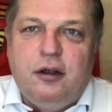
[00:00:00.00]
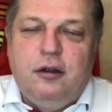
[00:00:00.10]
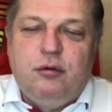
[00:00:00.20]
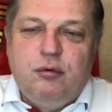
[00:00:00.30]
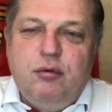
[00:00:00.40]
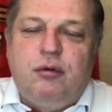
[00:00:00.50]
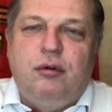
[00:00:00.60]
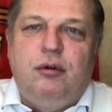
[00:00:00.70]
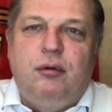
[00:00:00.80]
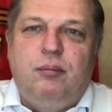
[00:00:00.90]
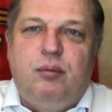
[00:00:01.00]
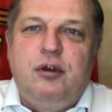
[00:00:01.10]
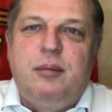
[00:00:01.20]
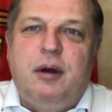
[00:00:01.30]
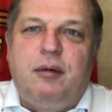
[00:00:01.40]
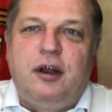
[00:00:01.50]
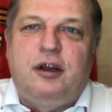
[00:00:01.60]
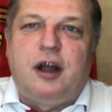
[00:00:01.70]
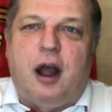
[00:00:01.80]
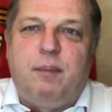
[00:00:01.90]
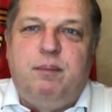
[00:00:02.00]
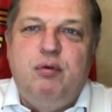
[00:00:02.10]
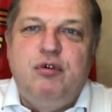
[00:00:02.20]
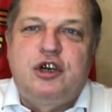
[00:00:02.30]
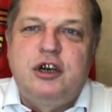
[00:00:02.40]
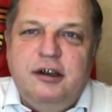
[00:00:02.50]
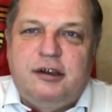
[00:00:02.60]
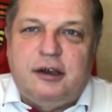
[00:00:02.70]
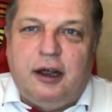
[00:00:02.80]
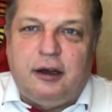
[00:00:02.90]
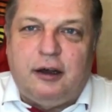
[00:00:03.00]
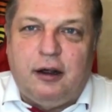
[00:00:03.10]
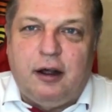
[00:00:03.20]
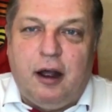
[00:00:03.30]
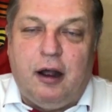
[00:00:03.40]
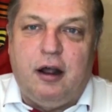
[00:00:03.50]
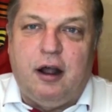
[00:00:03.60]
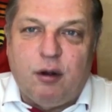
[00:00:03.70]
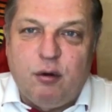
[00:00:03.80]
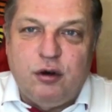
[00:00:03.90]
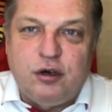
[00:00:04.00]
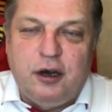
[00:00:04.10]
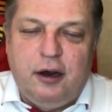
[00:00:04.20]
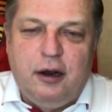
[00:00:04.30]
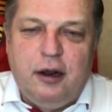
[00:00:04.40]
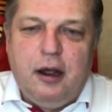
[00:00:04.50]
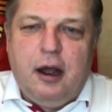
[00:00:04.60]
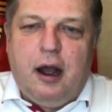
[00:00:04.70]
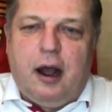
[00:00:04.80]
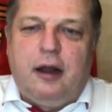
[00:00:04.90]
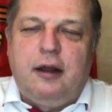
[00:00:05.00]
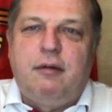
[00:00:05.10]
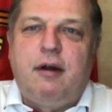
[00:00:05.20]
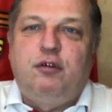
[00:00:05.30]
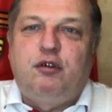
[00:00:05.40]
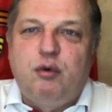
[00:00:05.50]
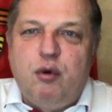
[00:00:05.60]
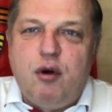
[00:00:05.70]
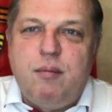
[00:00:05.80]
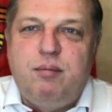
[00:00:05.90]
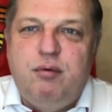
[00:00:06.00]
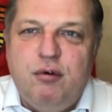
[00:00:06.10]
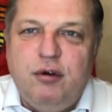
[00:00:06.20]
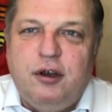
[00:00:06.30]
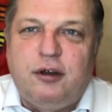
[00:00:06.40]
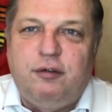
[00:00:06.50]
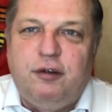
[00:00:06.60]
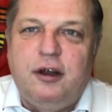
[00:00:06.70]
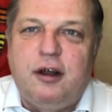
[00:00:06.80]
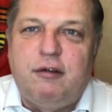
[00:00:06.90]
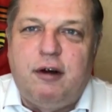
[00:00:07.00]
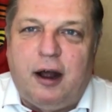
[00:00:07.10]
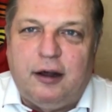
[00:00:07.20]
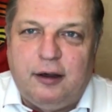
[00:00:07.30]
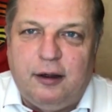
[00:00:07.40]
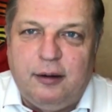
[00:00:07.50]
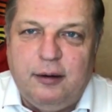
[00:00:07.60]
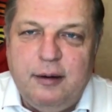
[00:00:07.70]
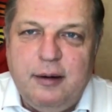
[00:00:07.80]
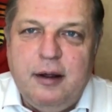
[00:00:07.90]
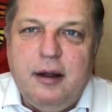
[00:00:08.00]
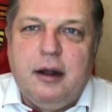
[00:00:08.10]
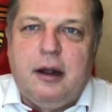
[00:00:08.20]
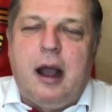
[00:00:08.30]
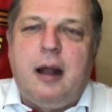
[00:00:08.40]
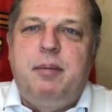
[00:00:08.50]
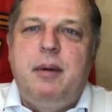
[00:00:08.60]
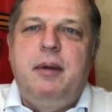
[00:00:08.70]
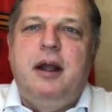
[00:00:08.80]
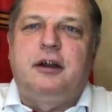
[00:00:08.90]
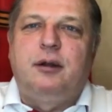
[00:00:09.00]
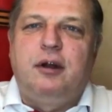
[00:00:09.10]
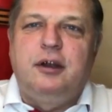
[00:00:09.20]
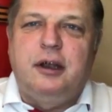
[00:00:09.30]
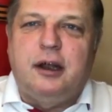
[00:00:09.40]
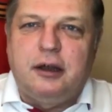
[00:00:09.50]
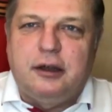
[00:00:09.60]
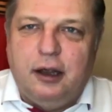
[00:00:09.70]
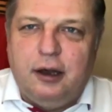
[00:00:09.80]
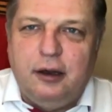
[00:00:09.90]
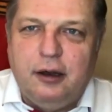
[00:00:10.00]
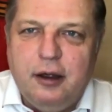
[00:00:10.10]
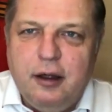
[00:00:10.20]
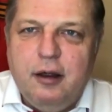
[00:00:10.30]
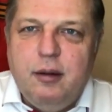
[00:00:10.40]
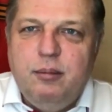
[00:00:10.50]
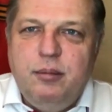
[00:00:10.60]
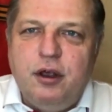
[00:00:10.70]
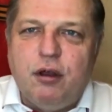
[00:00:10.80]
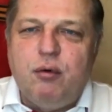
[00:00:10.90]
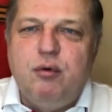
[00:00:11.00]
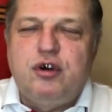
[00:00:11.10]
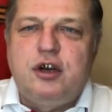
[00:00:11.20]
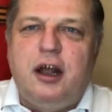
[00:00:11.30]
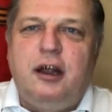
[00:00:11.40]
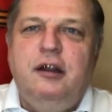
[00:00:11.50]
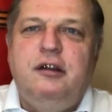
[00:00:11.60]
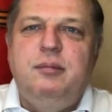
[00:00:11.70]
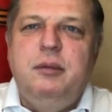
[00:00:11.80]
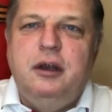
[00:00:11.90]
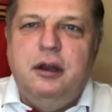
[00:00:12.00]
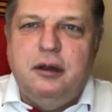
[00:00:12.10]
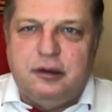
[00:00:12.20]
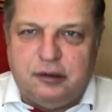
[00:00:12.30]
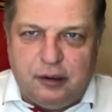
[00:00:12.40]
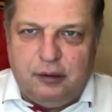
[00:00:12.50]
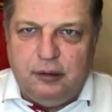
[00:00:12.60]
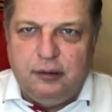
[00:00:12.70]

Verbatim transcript: ну, будем говорить так, пушистая такая, хорошая. Она во всем будет виновата. Как бы мы этого не хотели, мир уже изменился –